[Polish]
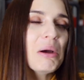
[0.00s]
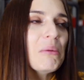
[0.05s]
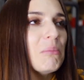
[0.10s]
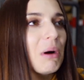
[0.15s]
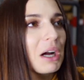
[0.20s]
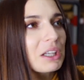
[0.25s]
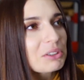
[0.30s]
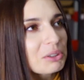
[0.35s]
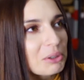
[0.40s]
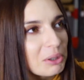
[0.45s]

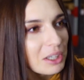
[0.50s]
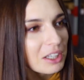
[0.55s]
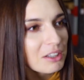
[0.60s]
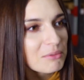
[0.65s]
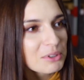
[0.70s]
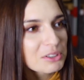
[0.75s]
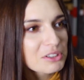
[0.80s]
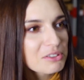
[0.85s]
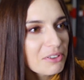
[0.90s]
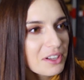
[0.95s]
Matko, ale
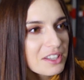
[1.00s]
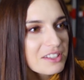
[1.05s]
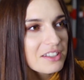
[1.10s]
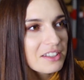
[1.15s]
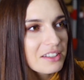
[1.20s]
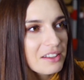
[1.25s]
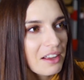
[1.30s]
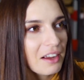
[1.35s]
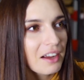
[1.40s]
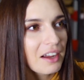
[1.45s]

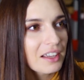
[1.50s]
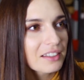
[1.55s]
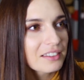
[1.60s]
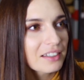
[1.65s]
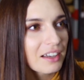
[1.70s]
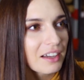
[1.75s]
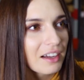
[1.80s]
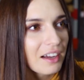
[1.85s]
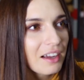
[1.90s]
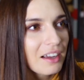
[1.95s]
motywacyjna
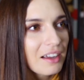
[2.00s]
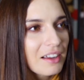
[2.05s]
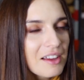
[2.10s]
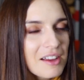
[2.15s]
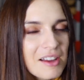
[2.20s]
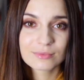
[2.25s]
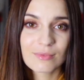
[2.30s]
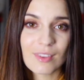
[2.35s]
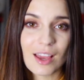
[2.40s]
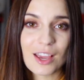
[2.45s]
gadka!
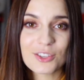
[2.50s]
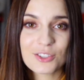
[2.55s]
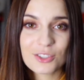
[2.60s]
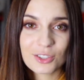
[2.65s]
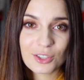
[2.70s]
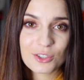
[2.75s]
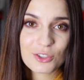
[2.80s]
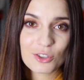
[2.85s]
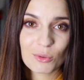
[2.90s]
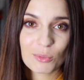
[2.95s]
A jeśli
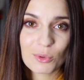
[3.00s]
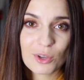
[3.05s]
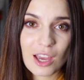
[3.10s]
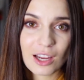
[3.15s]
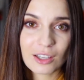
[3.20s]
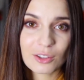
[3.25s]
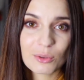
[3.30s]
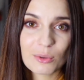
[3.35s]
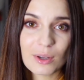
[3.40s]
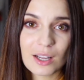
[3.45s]
chodzi o mój
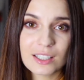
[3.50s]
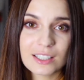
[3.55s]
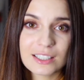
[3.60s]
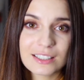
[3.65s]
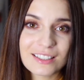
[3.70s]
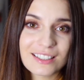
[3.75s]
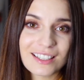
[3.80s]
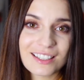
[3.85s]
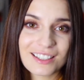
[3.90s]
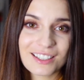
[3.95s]
aktualny
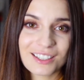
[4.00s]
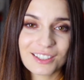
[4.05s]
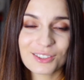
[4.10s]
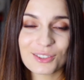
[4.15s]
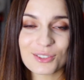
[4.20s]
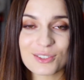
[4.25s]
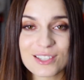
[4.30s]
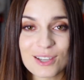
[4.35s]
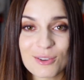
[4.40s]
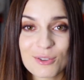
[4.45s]
trening,
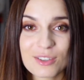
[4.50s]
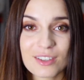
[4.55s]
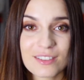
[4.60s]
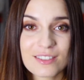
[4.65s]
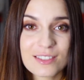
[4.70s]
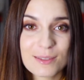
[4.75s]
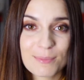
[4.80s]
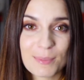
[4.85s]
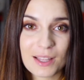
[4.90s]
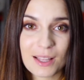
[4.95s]
to cały
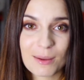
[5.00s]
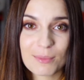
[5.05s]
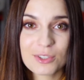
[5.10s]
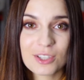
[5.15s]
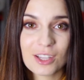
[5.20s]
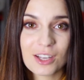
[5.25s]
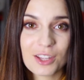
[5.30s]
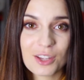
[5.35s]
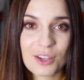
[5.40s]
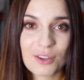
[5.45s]
czas spinam
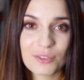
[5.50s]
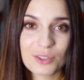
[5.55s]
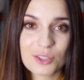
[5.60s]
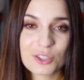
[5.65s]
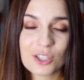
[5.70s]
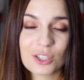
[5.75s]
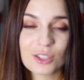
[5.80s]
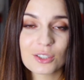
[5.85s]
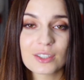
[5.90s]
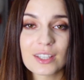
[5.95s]
się liniowo,
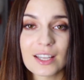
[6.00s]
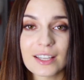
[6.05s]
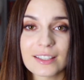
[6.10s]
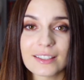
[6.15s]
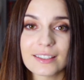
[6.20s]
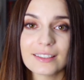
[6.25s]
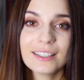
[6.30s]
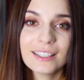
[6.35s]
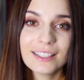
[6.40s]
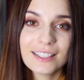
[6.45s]
czyli
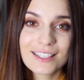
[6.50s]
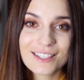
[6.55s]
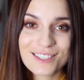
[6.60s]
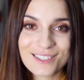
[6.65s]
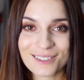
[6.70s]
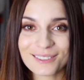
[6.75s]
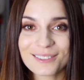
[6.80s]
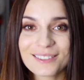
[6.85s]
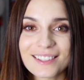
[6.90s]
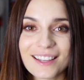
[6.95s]
dodaję
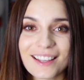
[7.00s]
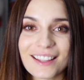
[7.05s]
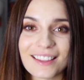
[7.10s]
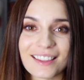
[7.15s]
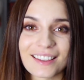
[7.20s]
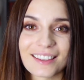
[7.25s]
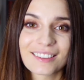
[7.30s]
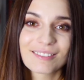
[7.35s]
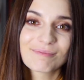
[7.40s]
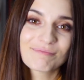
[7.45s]
co
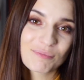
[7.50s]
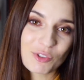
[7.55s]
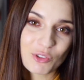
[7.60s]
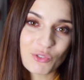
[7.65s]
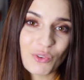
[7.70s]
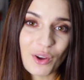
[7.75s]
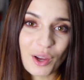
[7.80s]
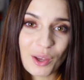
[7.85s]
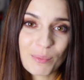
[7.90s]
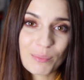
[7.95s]
trening
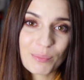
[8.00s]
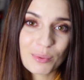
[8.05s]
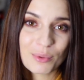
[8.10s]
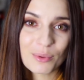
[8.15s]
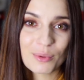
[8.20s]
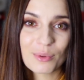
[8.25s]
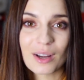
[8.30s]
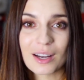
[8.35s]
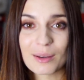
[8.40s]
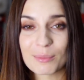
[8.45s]

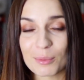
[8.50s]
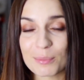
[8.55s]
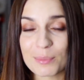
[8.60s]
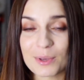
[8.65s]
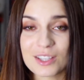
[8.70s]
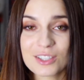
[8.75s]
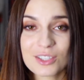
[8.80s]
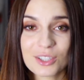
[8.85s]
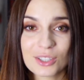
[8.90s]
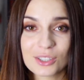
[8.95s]
2,5 albo
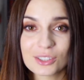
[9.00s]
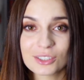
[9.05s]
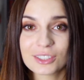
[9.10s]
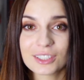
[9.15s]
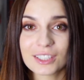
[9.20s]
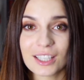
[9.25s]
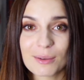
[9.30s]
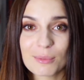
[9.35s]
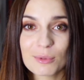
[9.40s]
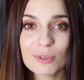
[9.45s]
5
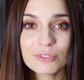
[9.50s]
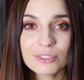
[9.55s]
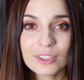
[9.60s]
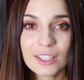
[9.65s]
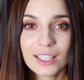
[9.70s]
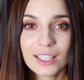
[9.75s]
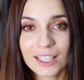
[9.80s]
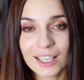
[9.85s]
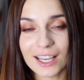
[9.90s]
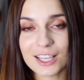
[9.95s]
kg,
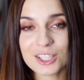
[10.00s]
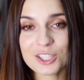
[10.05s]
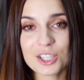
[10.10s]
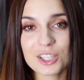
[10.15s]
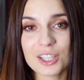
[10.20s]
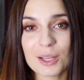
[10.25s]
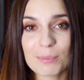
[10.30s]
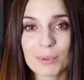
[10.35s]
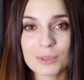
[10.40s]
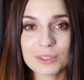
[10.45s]
aż nie
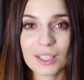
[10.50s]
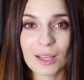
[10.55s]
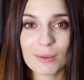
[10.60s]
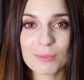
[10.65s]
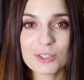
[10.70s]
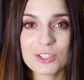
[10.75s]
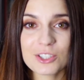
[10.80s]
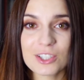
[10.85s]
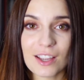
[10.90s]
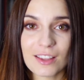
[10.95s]

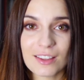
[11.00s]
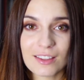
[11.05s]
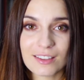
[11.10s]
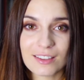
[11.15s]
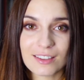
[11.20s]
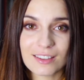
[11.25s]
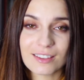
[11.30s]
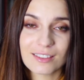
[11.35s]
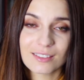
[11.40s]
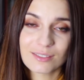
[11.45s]
napotkam ściany
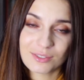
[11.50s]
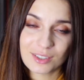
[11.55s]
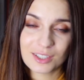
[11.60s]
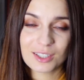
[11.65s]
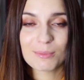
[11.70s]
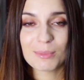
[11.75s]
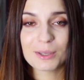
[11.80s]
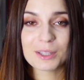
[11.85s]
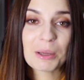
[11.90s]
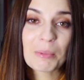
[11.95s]
i
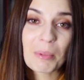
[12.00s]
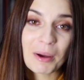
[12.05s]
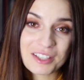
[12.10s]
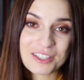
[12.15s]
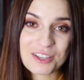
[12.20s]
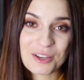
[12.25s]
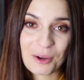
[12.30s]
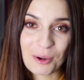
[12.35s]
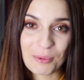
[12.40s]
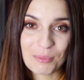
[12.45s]
wtedy będę
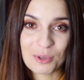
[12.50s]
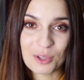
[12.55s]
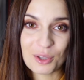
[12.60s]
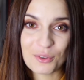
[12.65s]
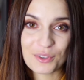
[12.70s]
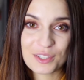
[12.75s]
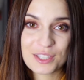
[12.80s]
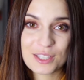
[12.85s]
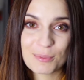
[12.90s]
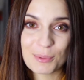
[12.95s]
bardziej
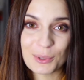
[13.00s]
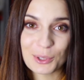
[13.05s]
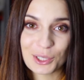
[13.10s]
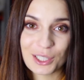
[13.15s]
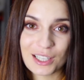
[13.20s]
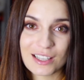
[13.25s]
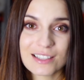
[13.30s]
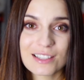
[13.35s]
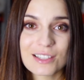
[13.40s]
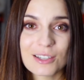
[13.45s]
kombinować z
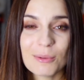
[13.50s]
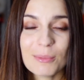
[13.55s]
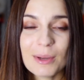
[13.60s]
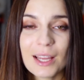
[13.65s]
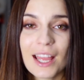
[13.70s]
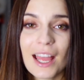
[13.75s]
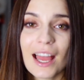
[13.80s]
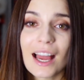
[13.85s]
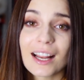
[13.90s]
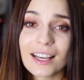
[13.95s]
progresją.
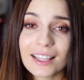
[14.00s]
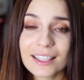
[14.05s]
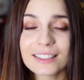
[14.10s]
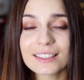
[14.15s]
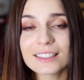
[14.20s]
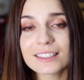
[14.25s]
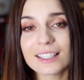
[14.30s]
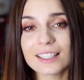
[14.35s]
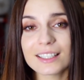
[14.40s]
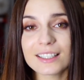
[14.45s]
Ale
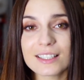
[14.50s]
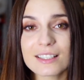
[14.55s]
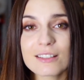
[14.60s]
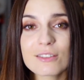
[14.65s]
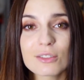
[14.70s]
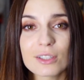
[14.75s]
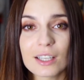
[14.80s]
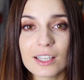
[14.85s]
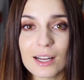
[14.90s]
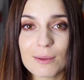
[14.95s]
generalnie jest
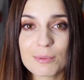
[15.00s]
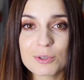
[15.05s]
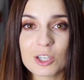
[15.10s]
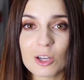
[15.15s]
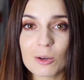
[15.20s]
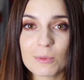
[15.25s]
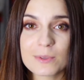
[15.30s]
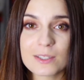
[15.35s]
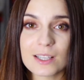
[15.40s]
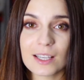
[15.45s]
to
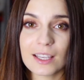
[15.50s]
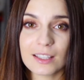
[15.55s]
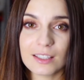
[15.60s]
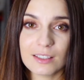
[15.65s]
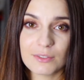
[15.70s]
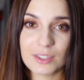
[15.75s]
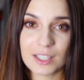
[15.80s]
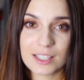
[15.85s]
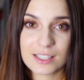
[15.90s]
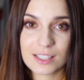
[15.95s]
najlepsza opcja,
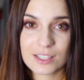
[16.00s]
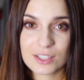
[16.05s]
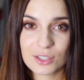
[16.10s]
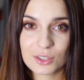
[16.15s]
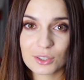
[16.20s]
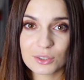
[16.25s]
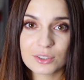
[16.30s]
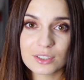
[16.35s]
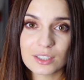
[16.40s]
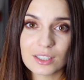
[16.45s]
kiedy wracacie
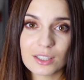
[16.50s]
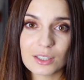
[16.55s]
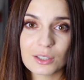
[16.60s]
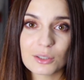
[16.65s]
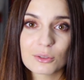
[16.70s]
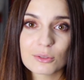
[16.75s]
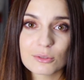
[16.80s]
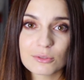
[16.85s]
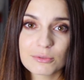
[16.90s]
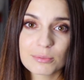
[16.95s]
do
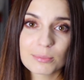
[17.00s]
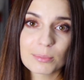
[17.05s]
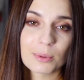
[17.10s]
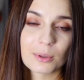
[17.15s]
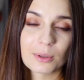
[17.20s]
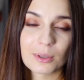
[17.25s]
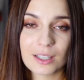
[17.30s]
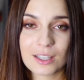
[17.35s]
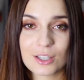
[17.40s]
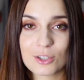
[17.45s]
treningów
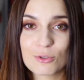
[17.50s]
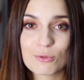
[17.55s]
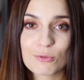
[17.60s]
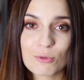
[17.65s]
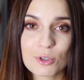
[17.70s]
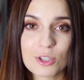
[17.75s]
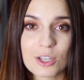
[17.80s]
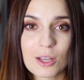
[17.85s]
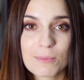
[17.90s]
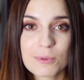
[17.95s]
po jakiejś
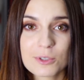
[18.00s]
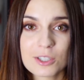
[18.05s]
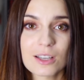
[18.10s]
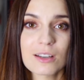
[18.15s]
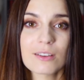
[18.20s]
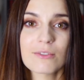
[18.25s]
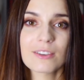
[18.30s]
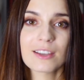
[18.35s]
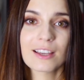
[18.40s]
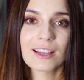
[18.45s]
dłuższej
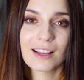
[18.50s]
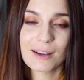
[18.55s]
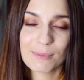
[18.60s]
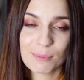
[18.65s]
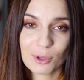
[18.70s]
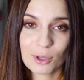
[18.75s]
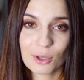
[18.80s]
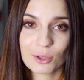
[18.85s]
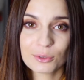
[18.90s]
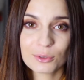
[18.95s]
przerwie
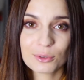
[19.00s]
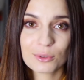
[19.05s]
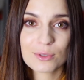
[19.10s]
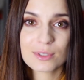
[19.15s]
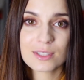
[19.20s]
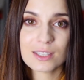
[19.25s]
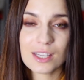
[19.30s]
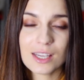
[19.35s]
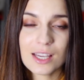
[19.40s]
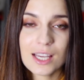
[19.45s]
albo
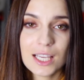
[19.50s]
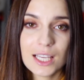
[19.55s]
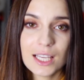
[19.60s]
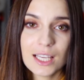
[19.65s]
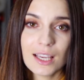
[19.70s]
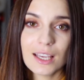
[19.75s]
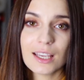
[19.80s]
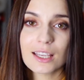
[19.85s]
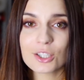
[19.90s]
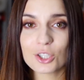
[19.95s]
kontuzji.
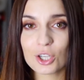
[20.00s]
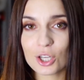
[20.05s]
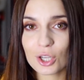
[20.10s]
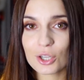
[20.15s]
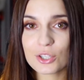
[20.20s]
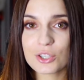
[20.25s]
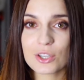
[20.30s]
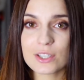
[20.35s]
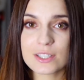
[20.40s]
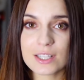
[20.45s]
Jeżeli
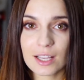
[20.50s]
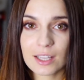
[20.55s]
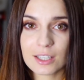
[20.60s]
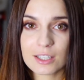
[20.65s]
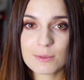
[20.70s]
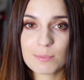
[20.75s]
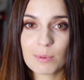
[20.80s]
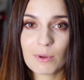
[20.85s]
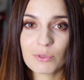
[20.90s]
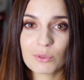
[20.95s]
chodzi o
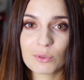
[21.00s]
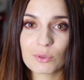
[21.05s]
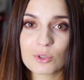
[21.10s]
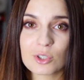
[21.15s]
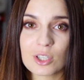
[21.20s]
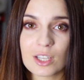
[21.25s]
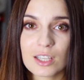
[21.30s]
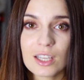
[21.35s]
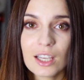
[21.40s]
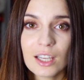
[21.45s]
zakres
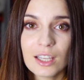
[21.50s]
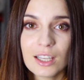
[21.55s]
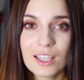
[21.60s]
powtórzeń,